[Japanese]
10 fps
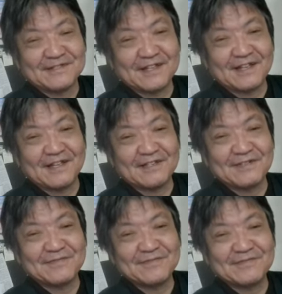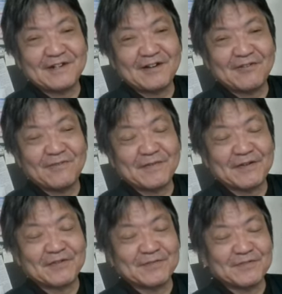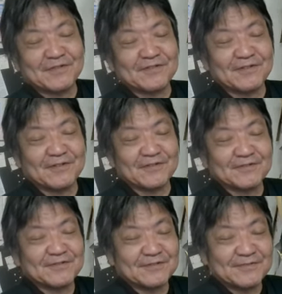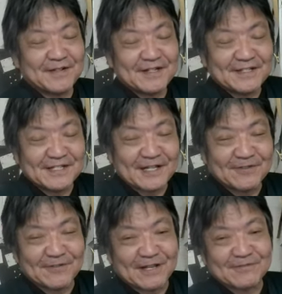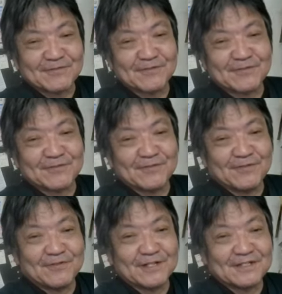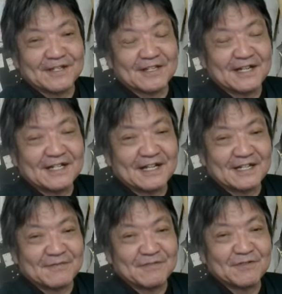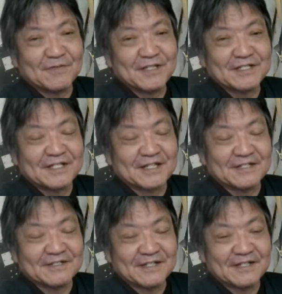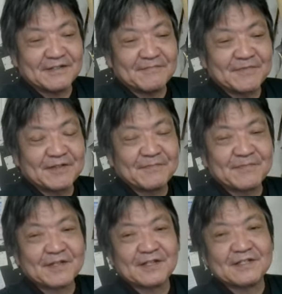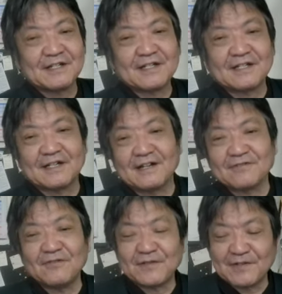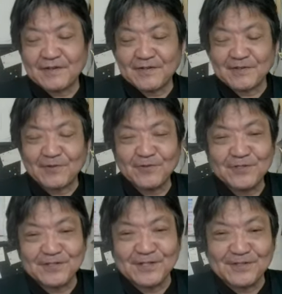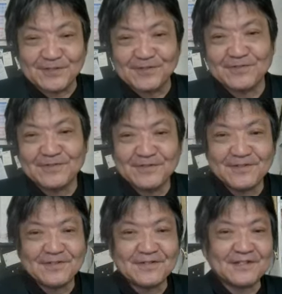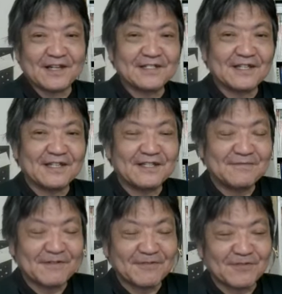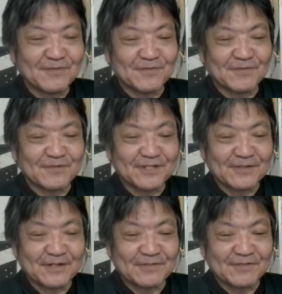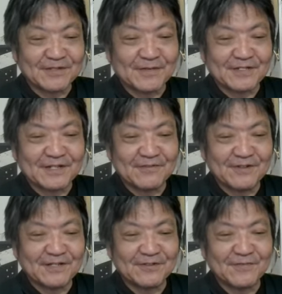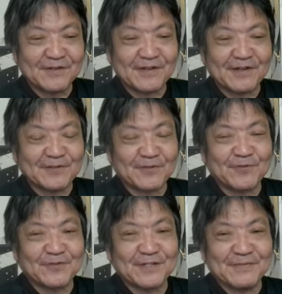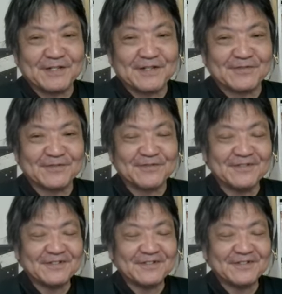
で自分はオバマよりも素晴らしい大統領であるということをですね内外に認めさせたいんですねだからノーベル平和賞が欲しいんですよ確か1期目の時も途中でそんなこと言ってました俺にノーベル平和賞よこせみたいなこと